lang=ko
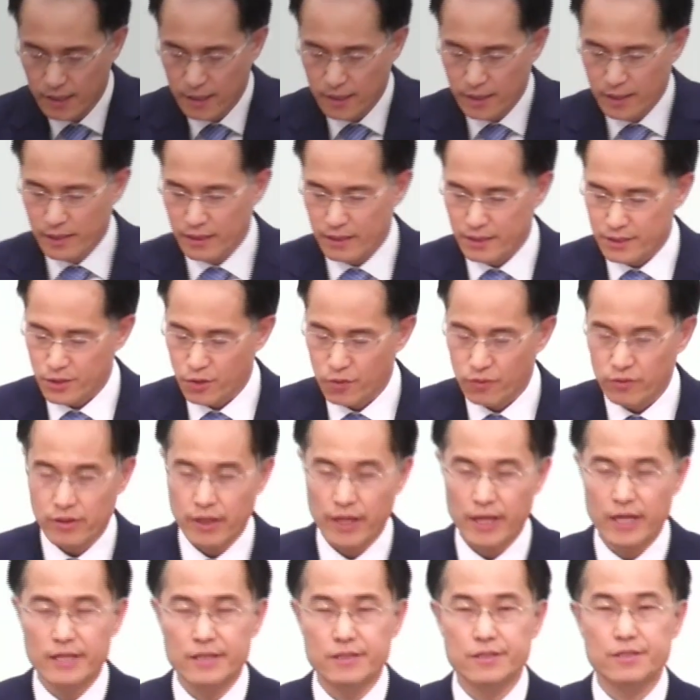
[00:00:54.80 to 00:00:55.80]
예,
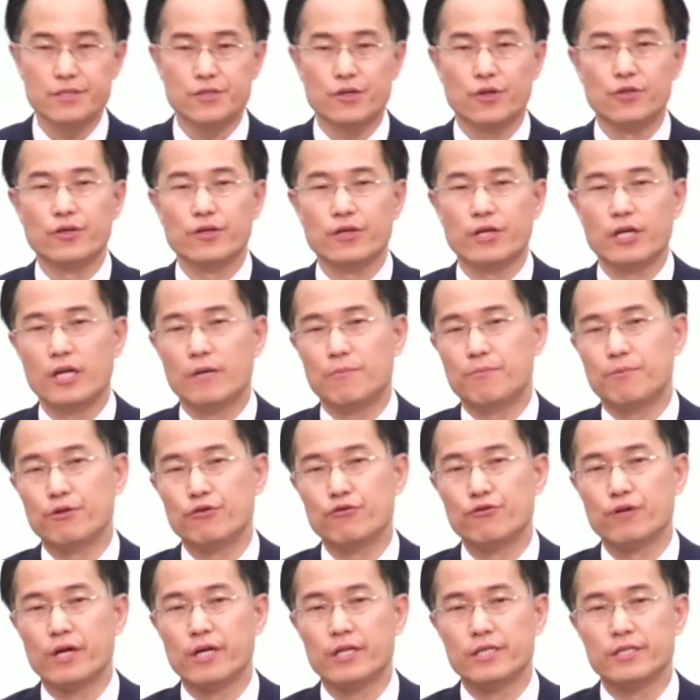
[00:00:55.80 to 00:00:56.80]
성대한 저녁의
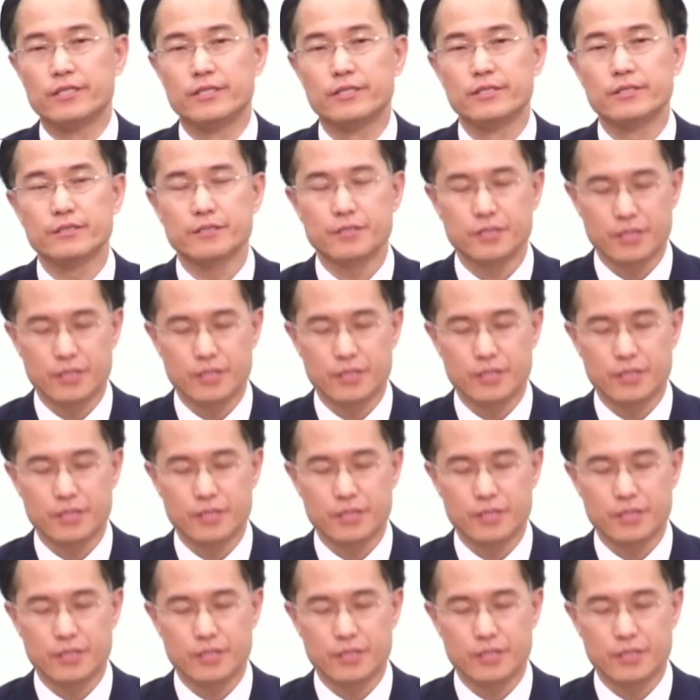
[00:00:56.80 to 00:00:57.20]
비유라는